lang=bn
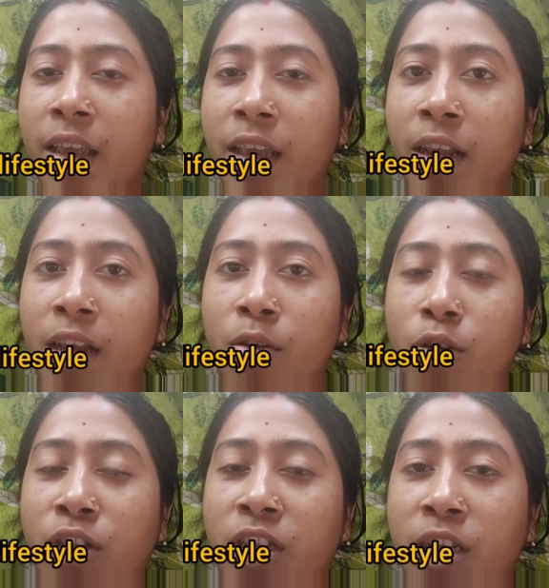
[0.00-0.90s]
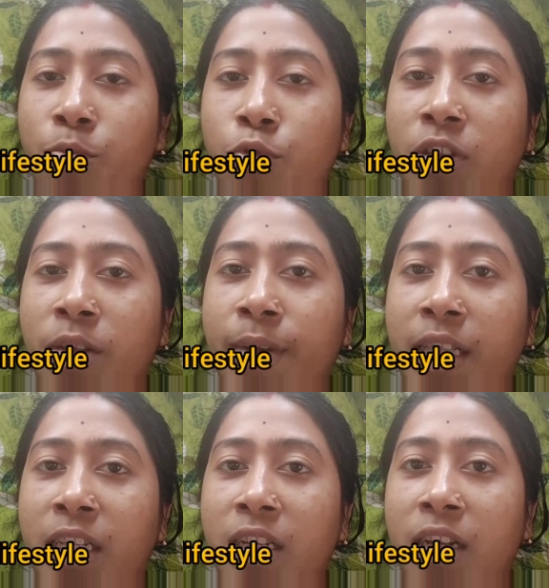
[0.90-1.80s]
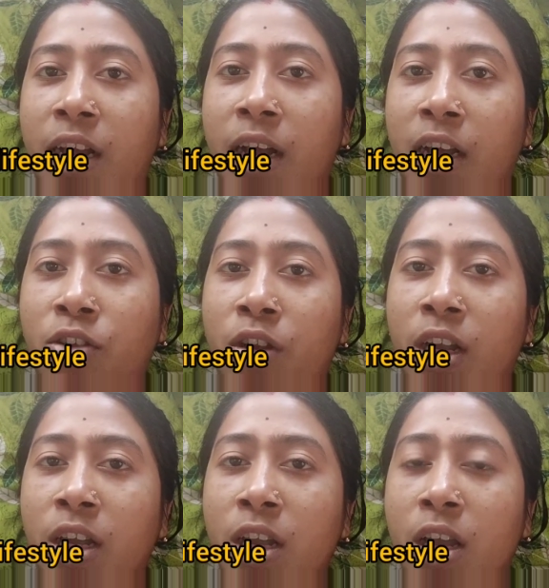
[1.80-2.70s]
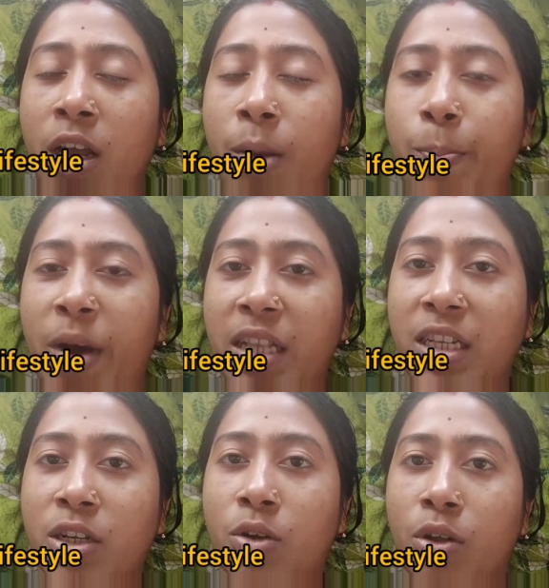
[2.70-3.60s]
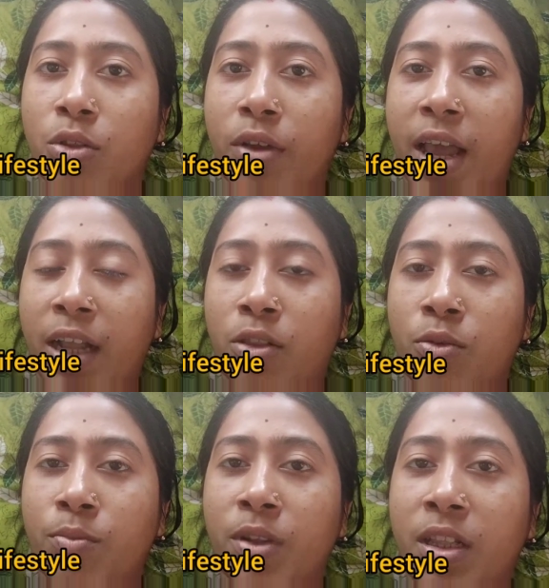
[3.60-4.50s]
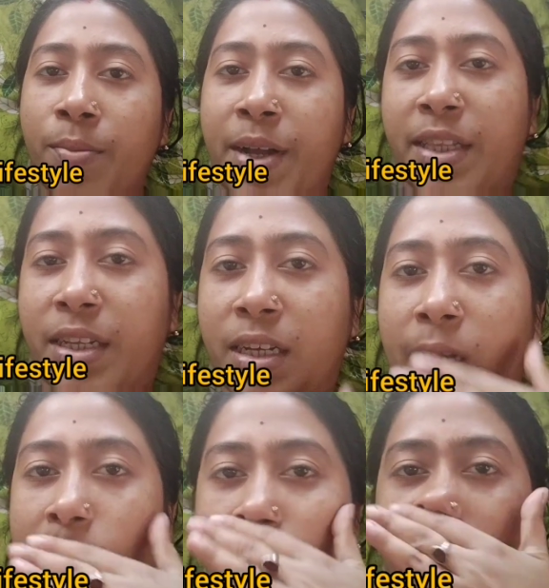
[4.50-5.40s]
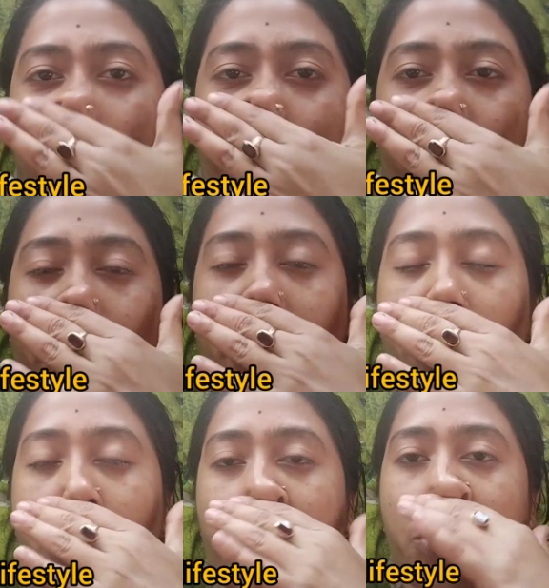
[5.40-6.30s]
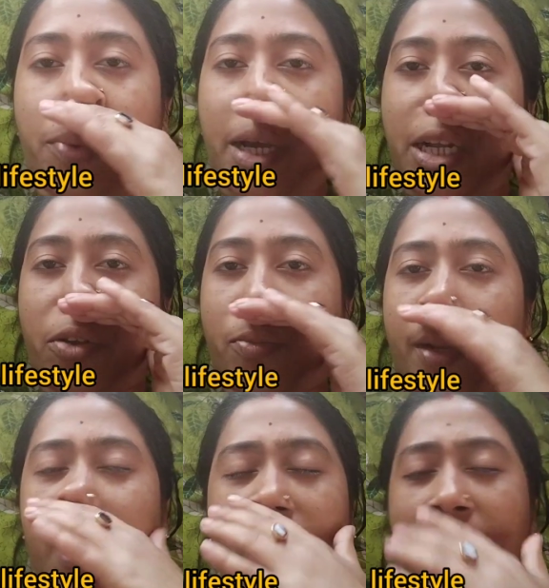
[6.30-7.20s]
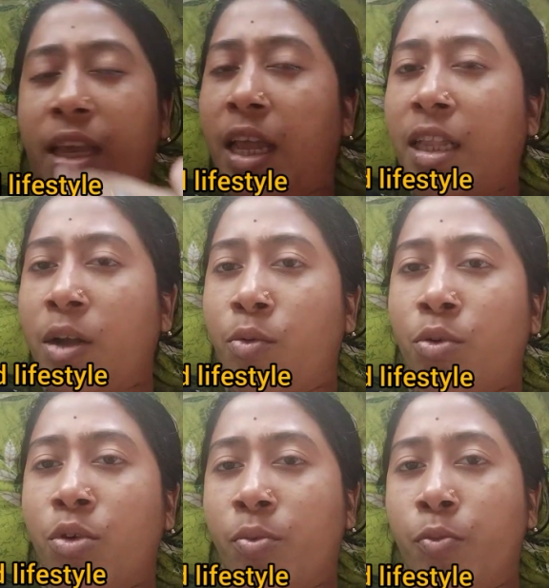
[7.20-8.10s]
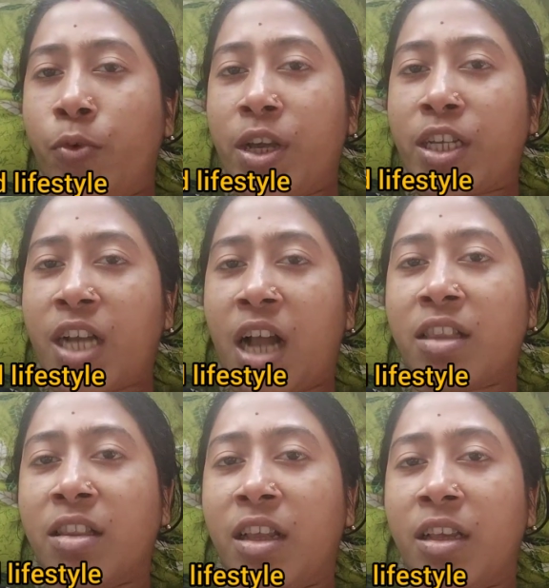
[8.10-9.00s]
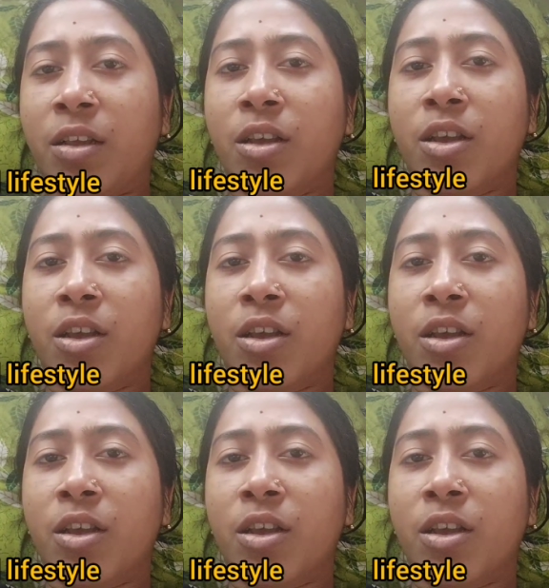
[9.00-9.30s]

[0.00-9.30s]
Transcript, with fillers: কি হচ্ছে বুঝতে পারছি না আসলে মাছের গন্ধ একদম নিতে পারছি না নিরামিষটা যদিও বা একটু মানে আর খেতে কোনো মুখে স্বাদ নেই